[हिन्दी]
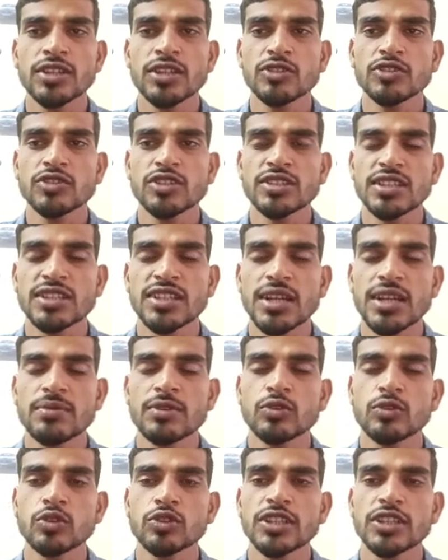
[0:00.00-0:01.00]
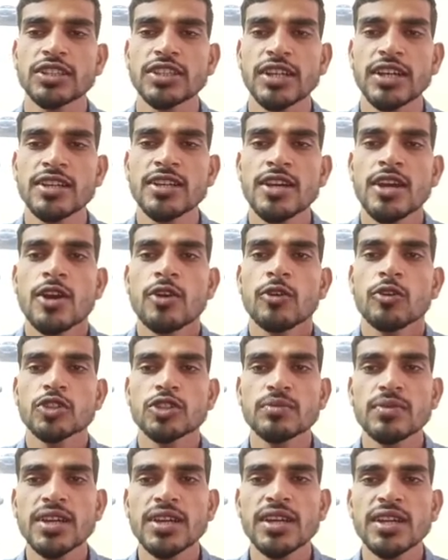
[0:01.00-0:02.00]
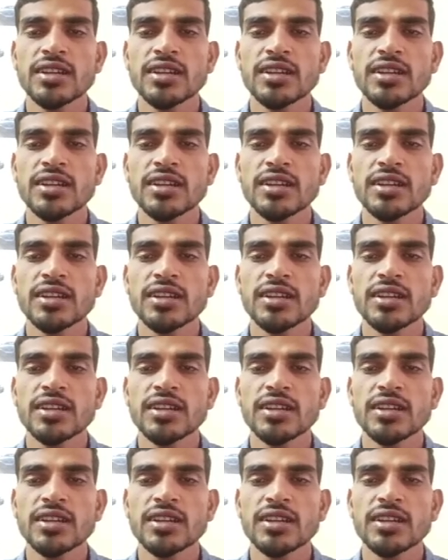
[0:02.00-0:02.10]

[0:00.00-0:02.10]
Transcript: थे उससे संदर्भित होता था उसमें